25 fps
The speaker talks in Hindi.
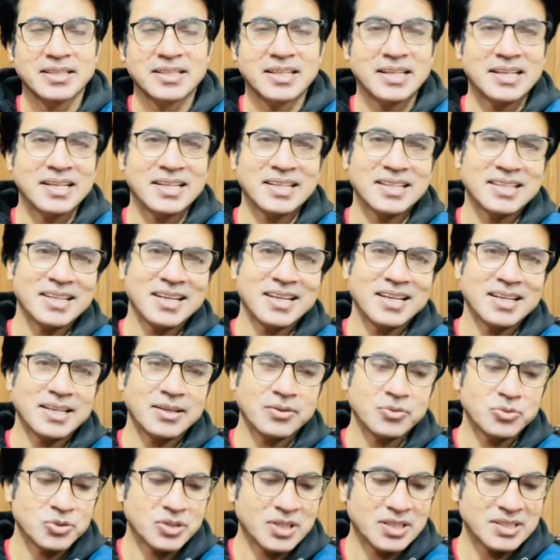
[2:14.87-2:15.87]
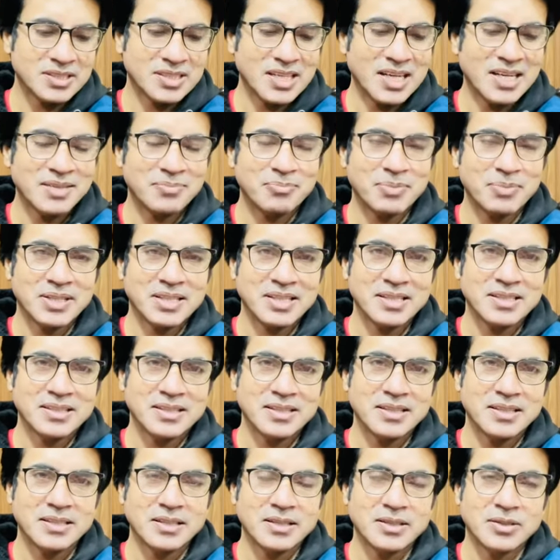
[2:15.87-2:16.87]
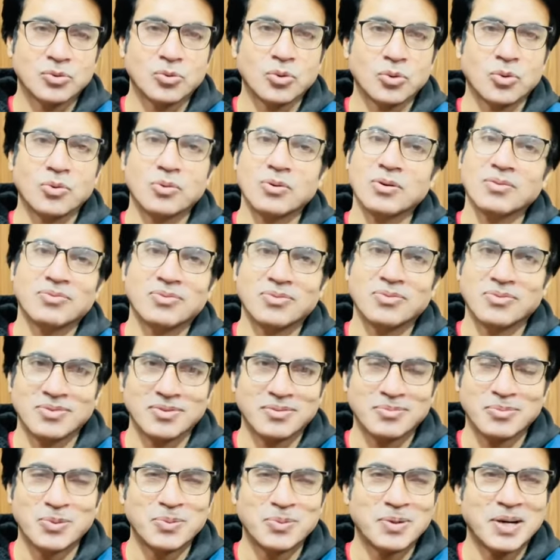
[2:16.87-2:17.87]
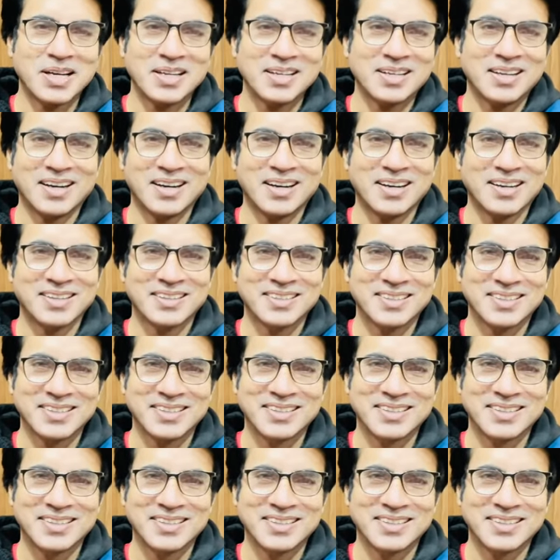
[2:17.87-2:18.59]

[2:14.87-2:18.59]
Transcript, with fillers: क्लिक किया है उसका साइड बटन तो मोबाइल ऑन